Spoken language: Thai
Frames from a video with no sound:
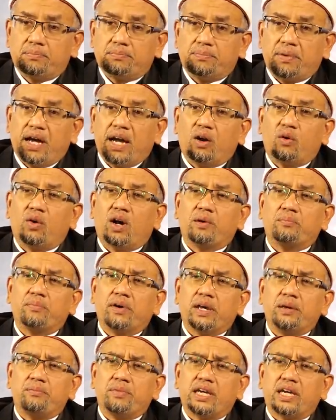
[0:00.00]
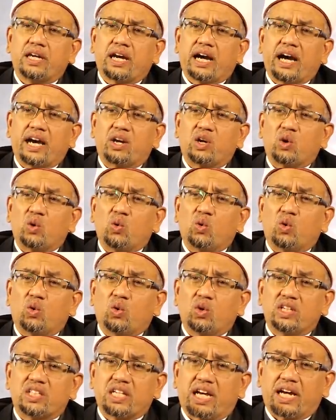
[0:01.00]
แปลว่าไม่มีการรู้
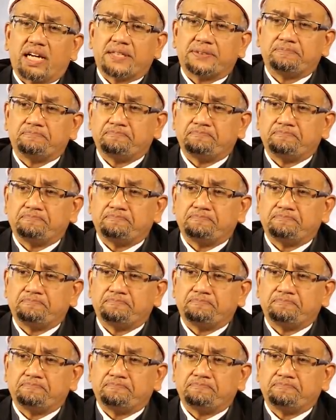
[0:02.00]
คุณท่าน